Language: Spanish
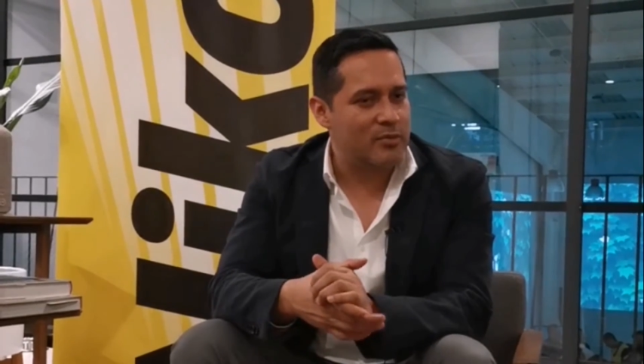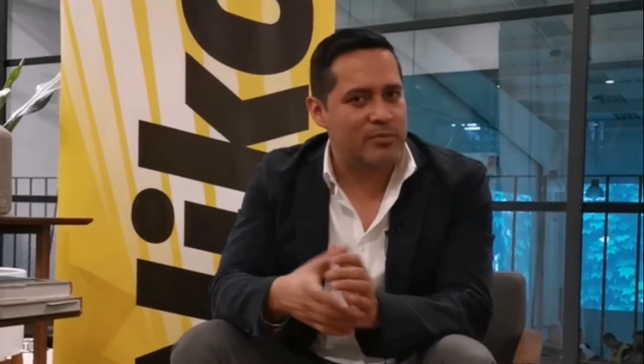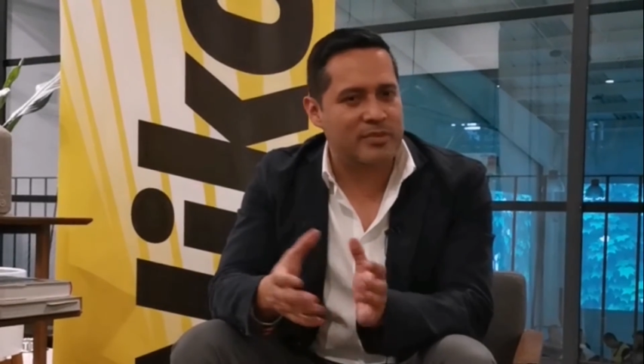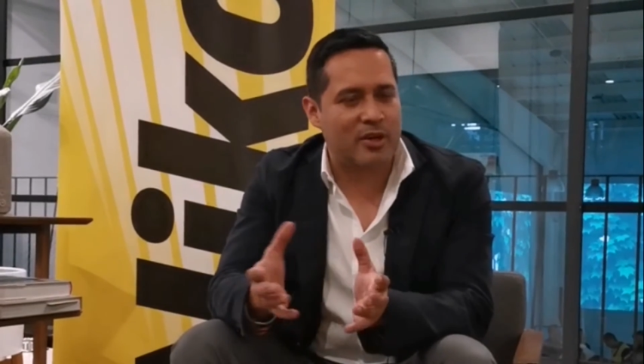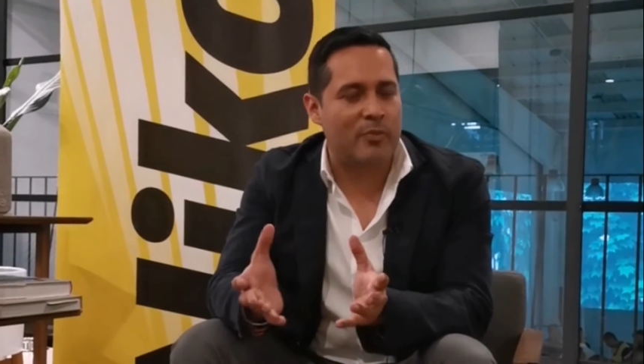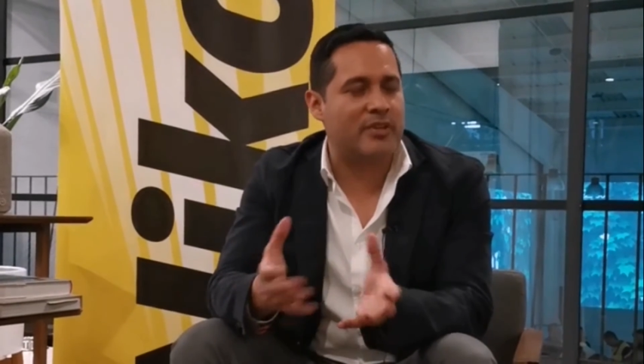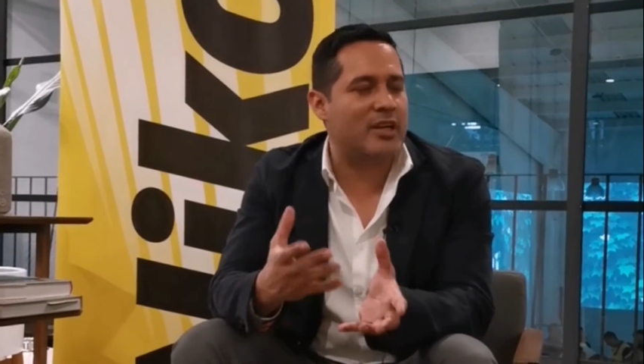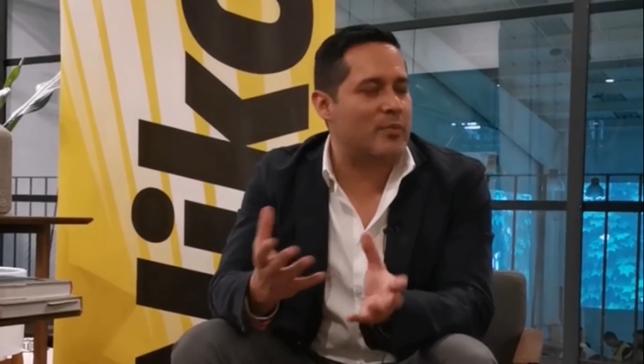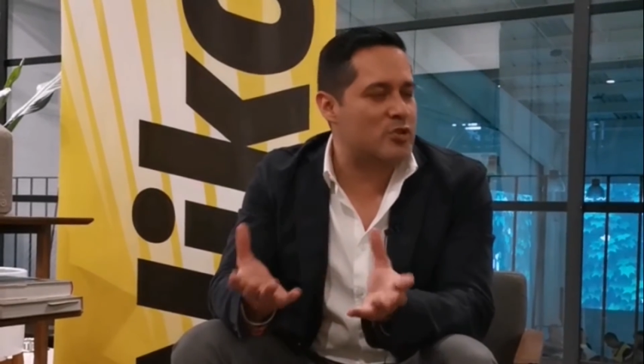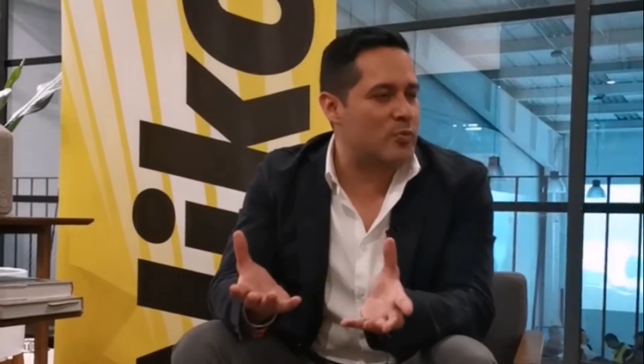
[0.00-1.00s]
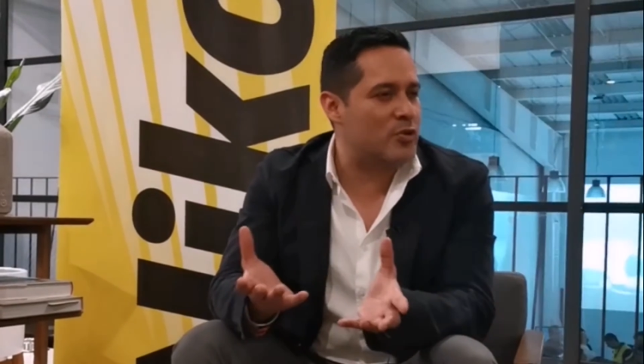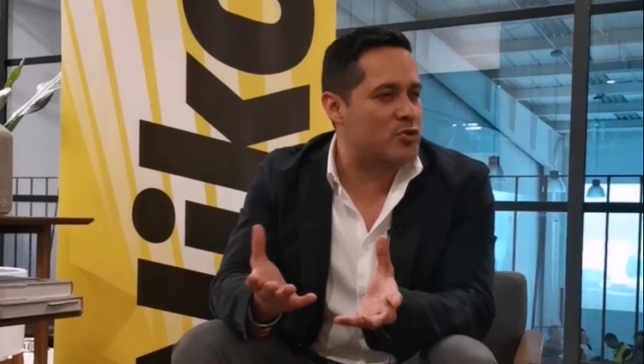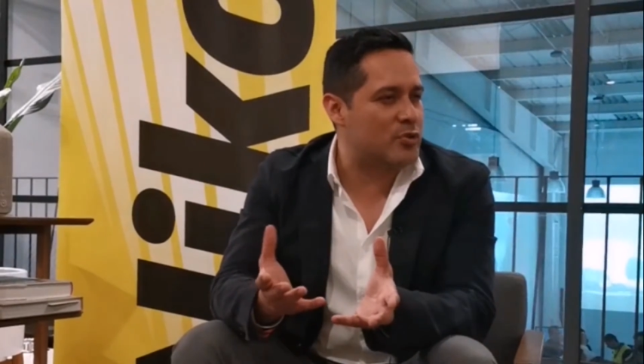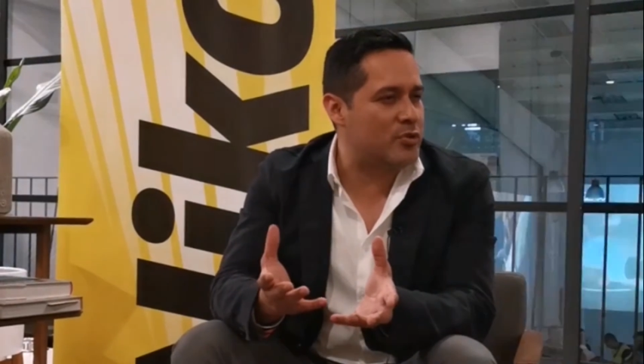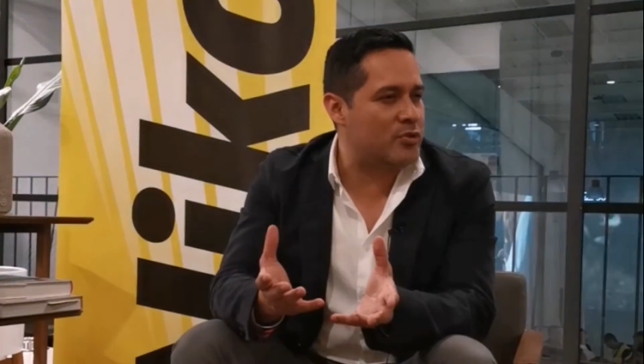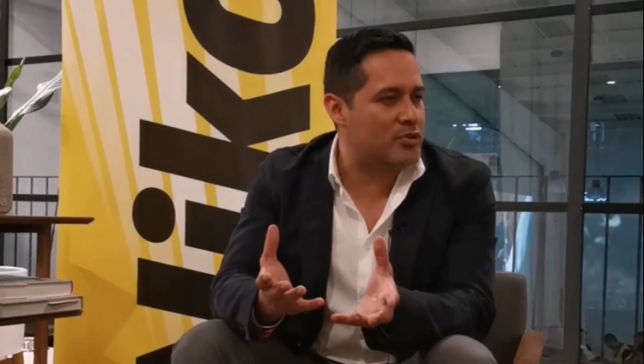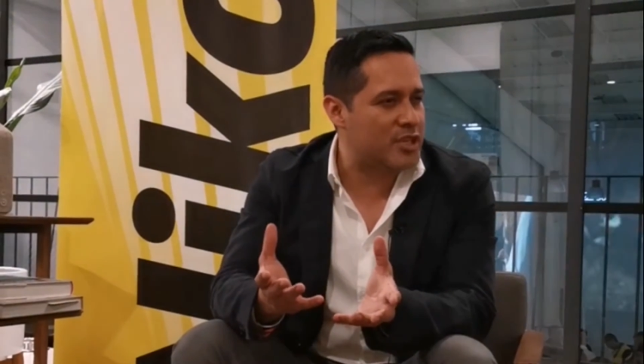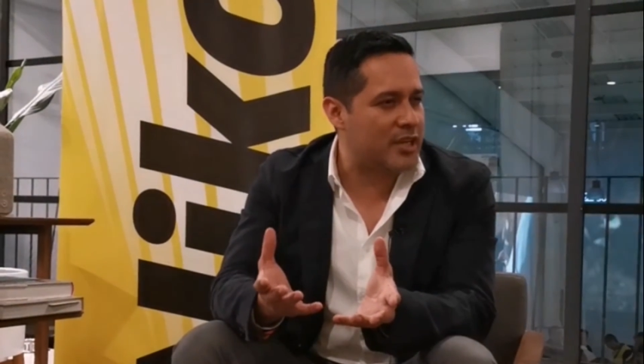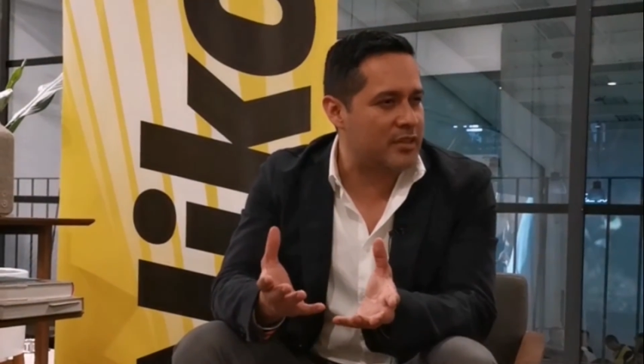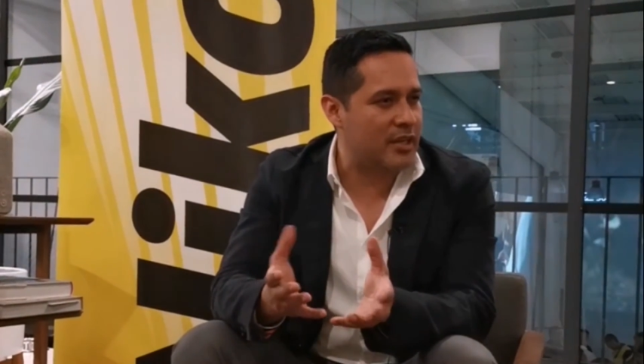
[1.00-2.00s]
se convertiría más o menos en un
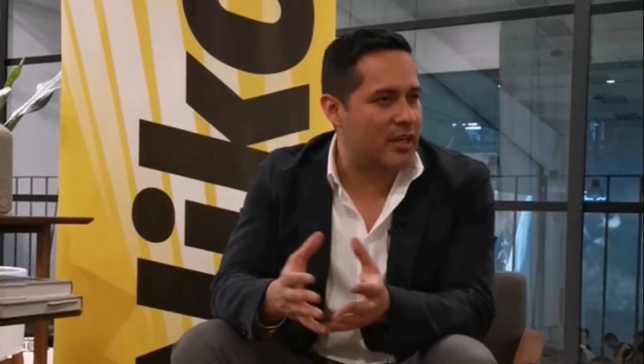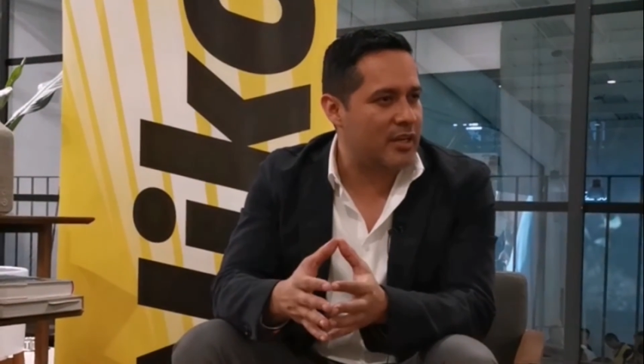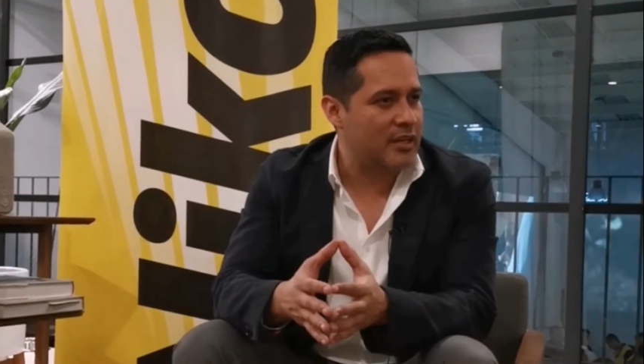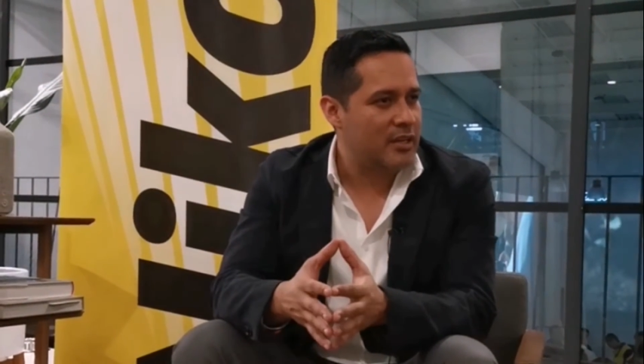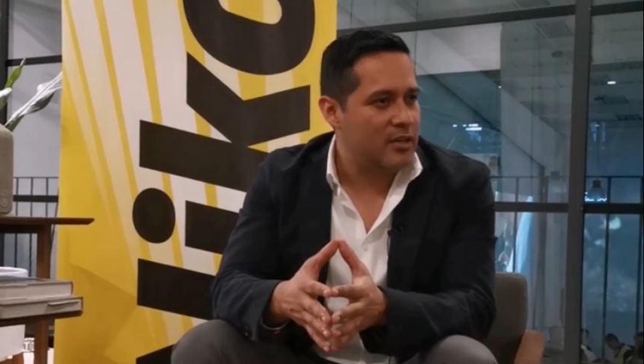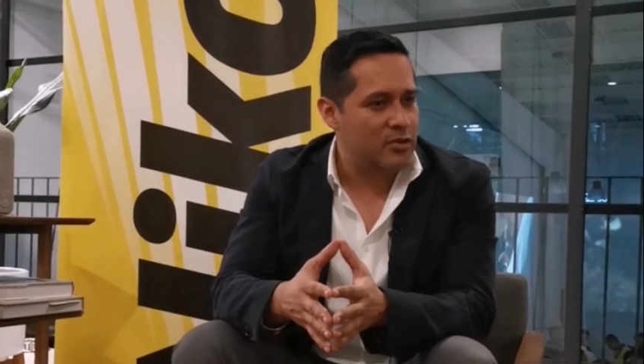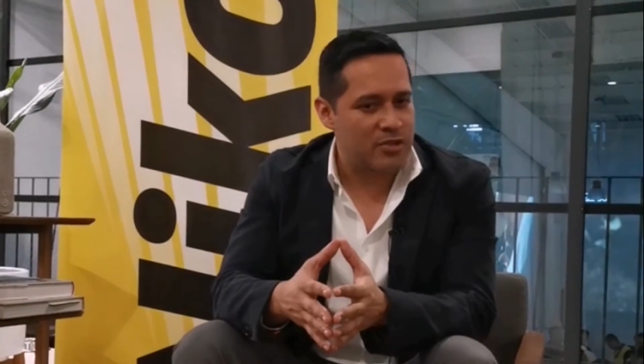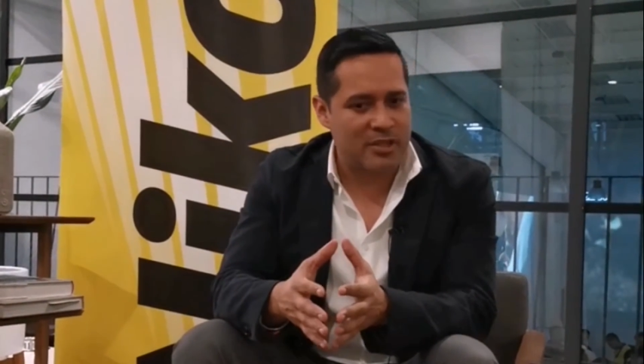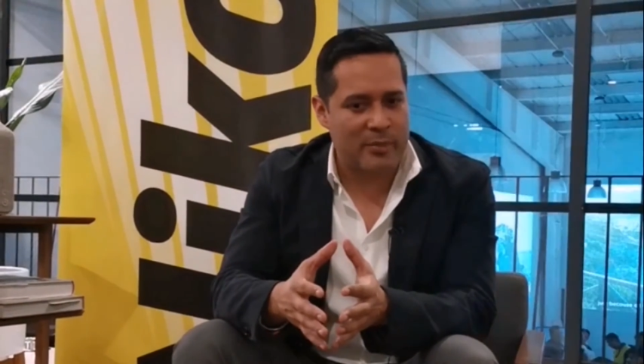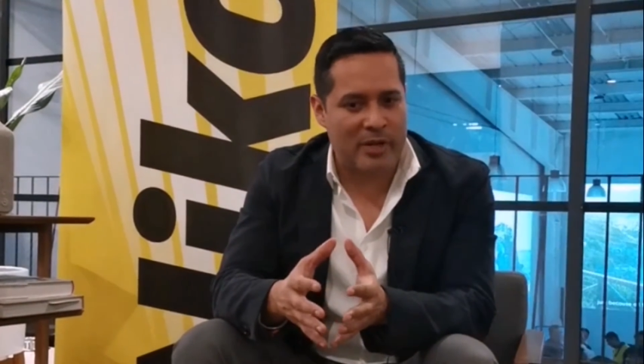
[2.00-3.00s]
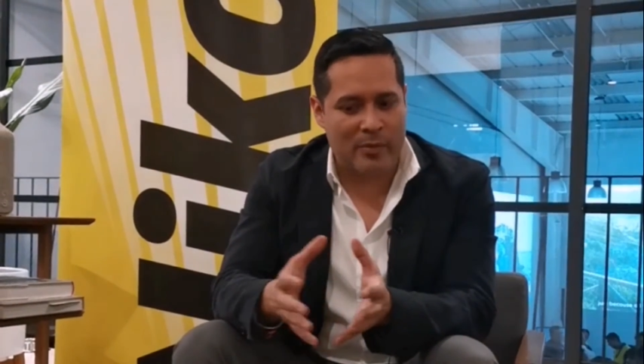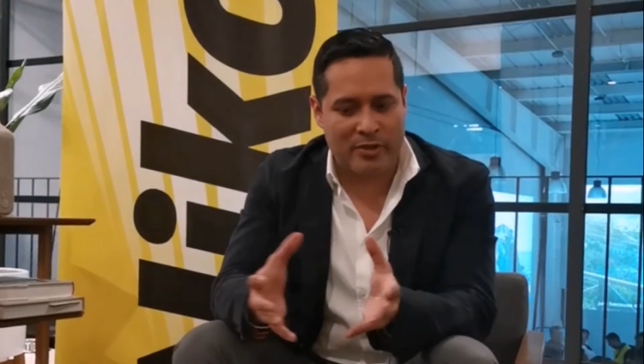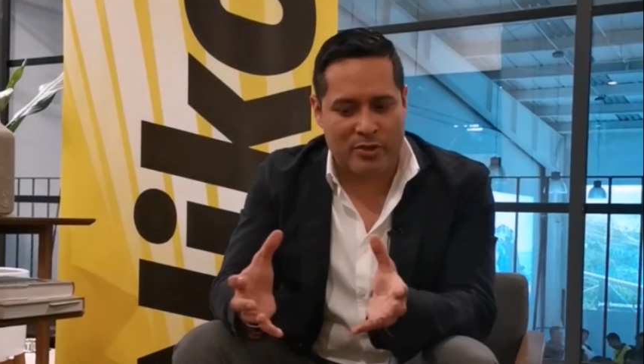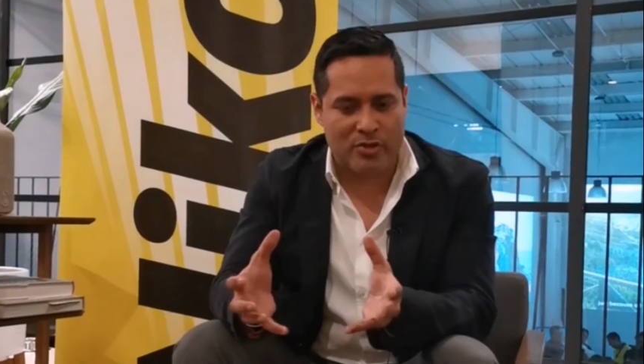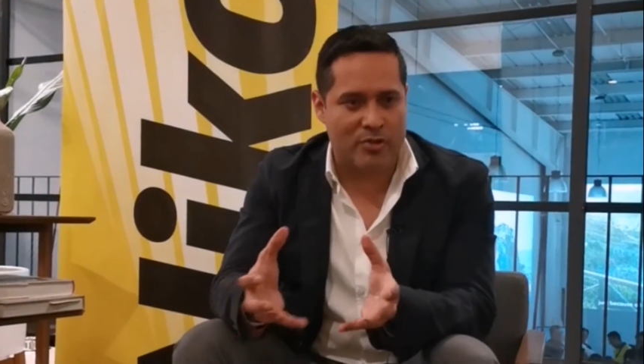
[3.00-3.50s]
80, 80 milímetros.